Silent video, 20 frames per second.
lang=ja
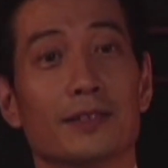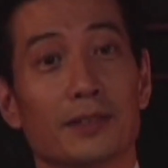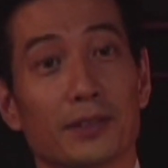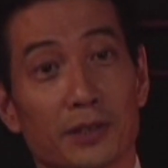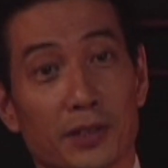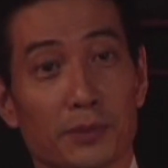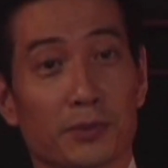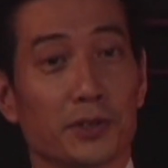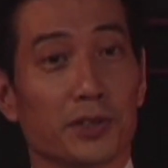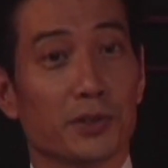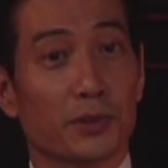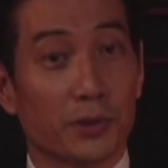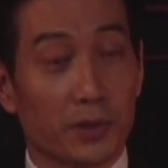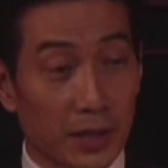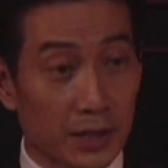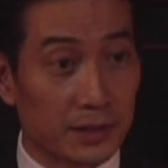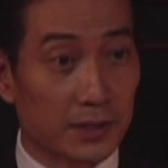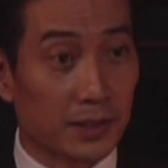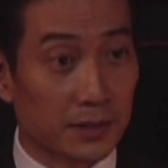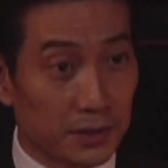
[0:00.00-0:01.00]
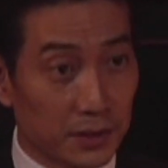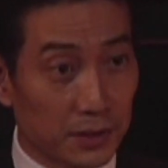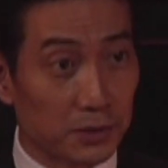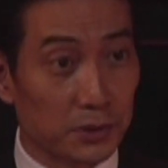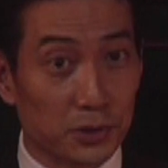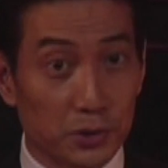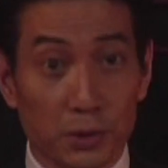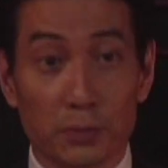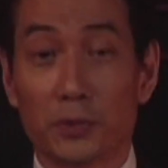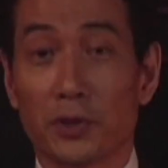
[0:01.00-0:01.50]
DVD をご覧になってる
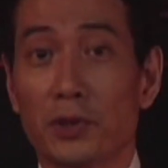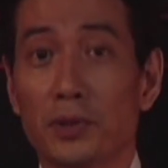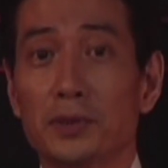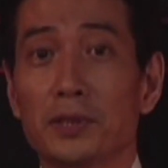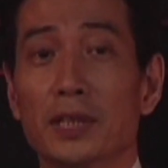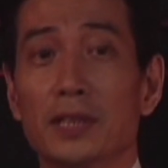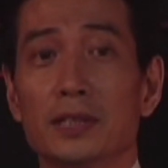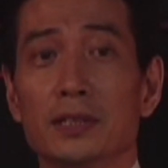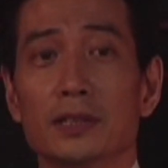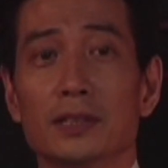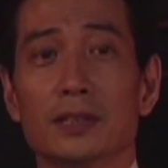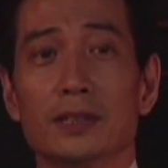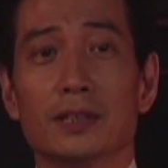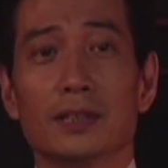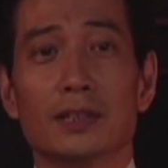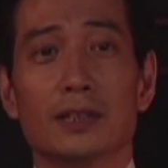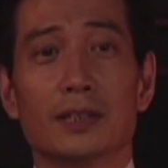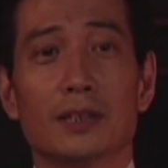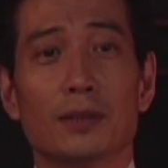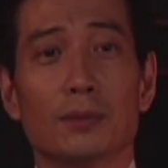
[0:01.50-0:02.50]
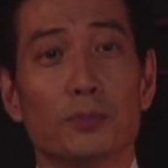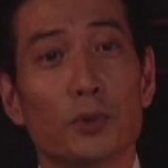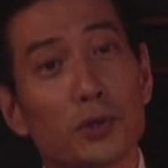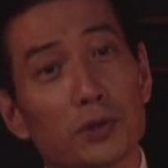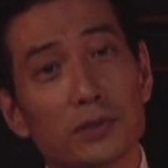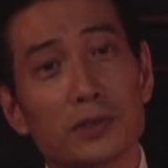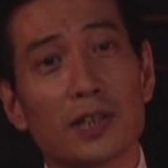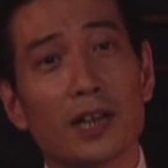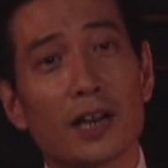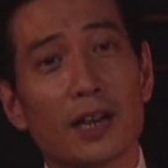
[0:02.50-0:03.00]
人も、
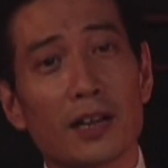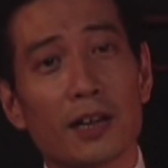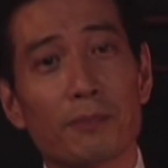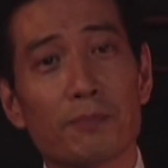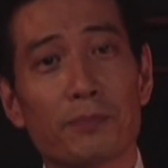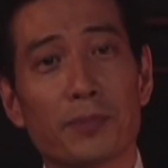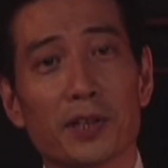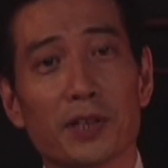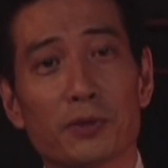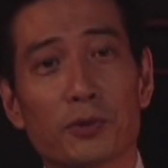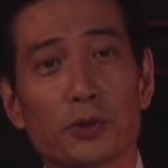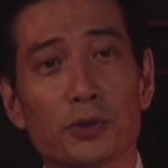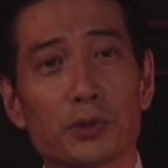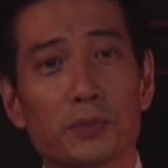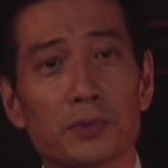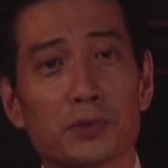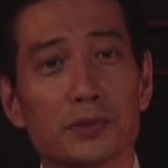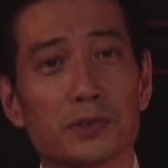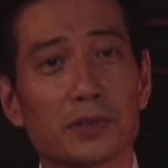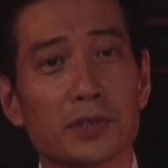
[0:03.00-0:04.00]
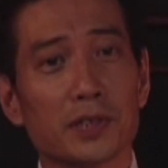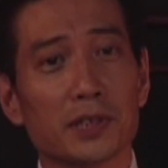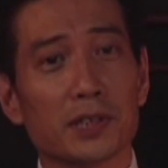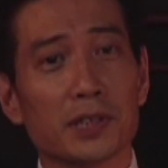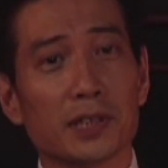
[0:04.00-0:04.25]
僕がやっぱり子供の時に